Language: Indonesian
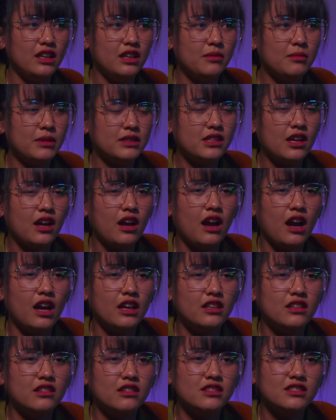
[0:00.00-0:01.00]
ih masa nggak
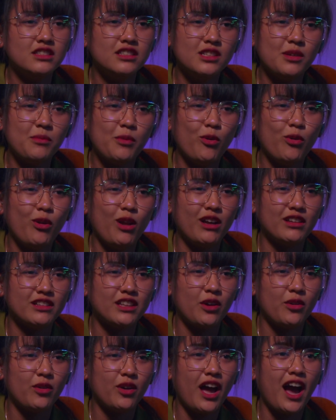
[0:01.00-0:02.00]
inget sih sama ulang
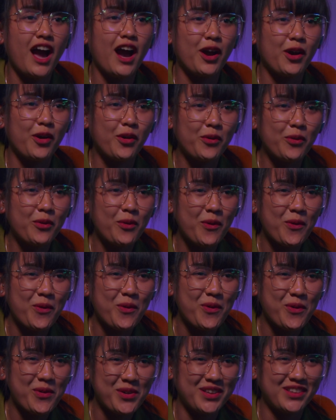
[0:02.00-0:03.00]
tahun
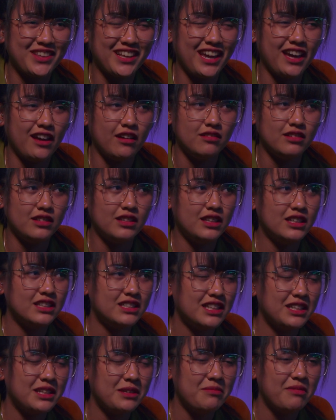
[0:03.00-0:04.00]
aku gitu kayak ih
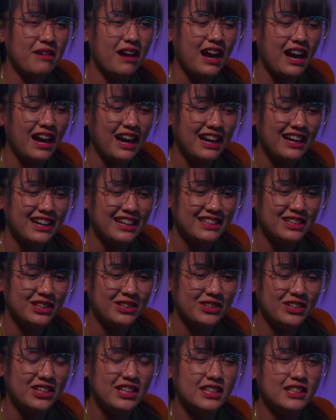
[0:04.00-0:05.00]
sedih banget
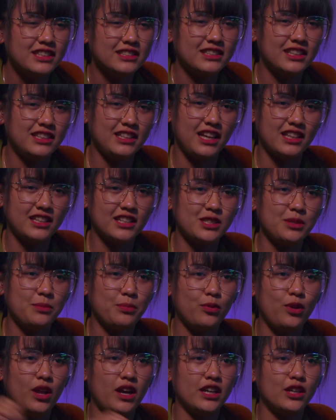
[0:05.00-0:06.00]
gitu ternyata
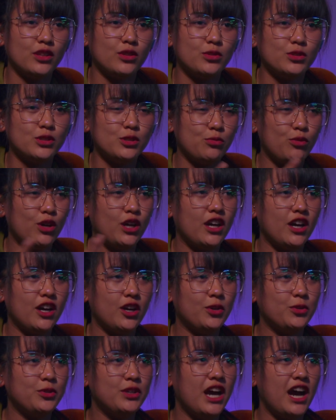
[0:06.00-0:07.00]
sepulang itu semua
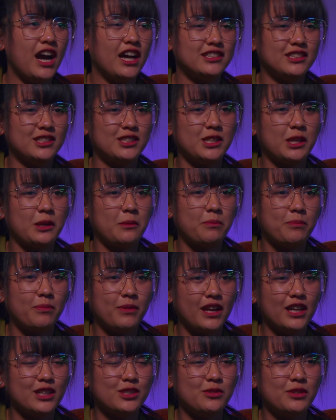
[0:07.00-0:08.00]
udah ngasih
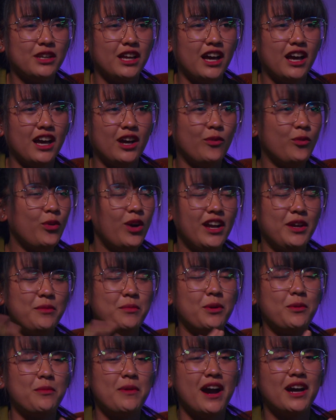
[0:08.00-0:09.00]
surprise sudah wah
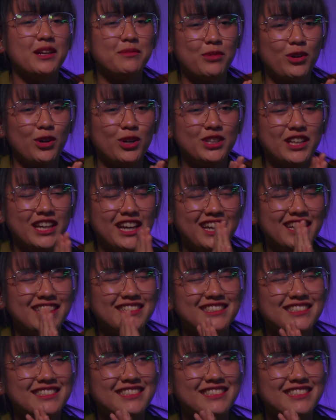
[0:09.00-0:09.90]
heboh banget pokoknya